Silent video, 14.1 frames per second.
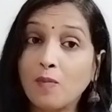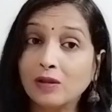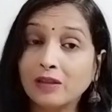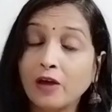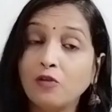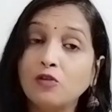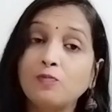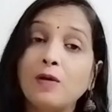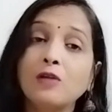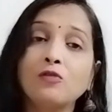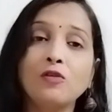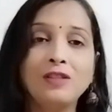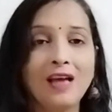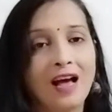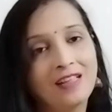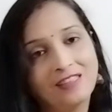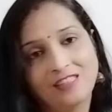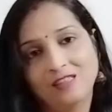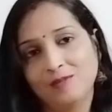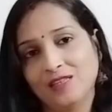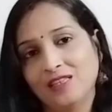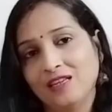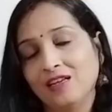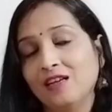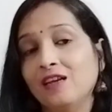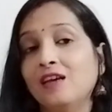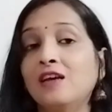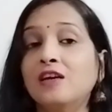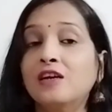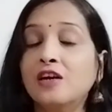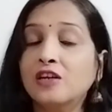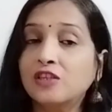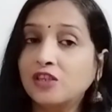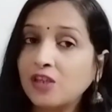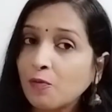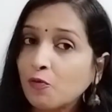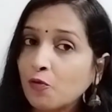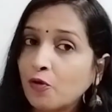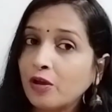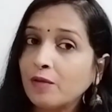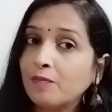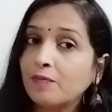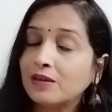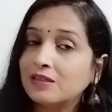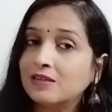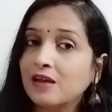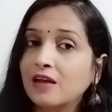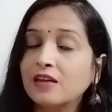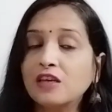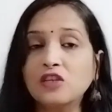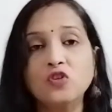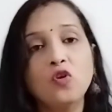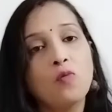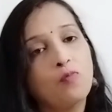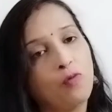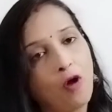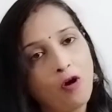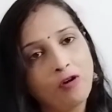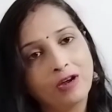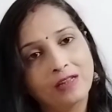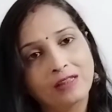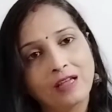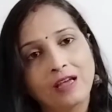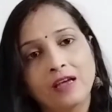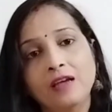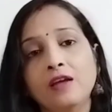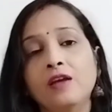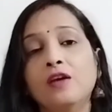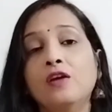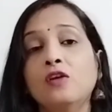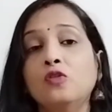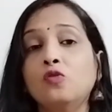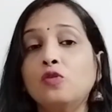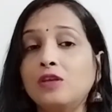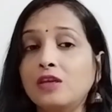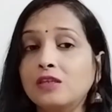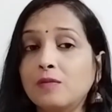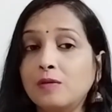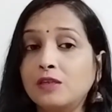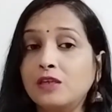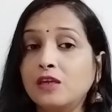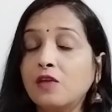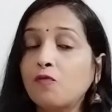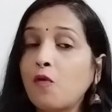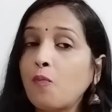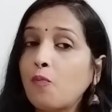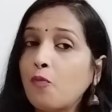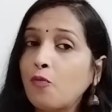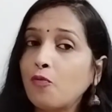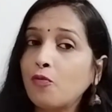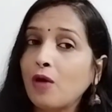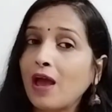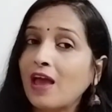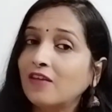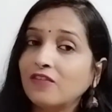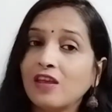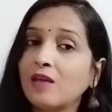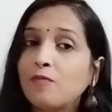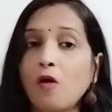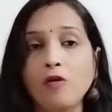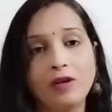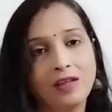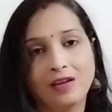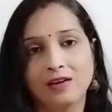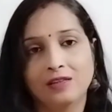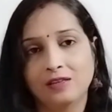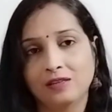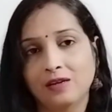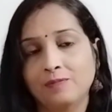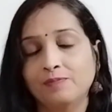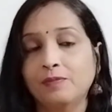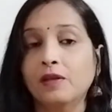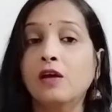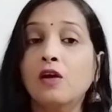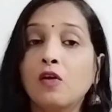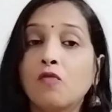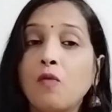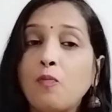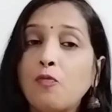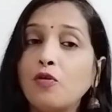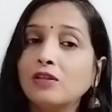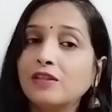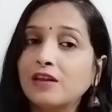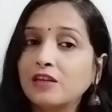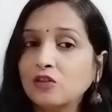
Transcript: बता रही हूँ इस बात को ध्यान से समझिए जब कोई इंसान किसी को ब्लॉक करता है तो ये समझिए कि वो ऐसे ही ब्लॉक नहीं कर देता वो पूरी तरह